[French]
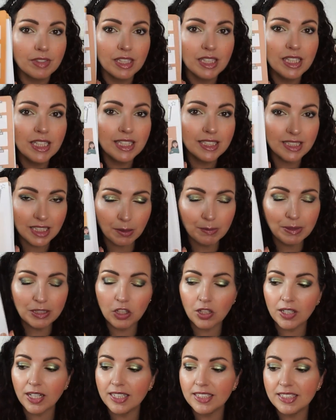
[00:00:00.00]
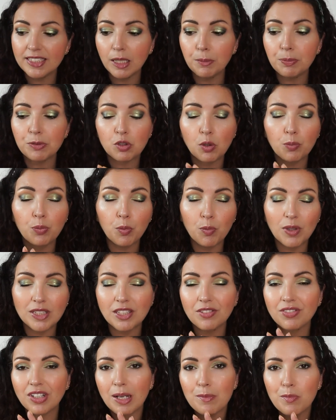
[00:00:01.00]
il est très bien organisé puisque pour moi
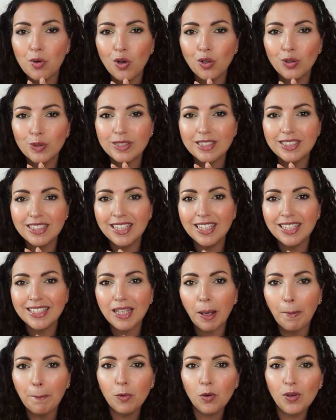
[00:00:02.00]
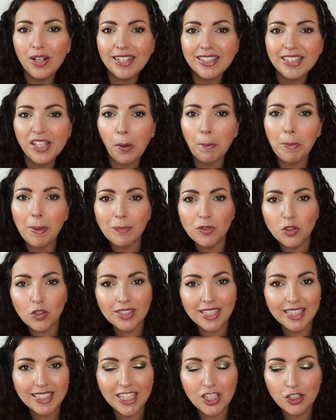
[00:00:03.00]
c'est vraiment le style d'un belette et en même temps
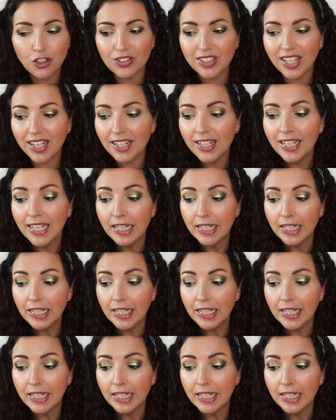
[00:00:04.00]
d'un agenda.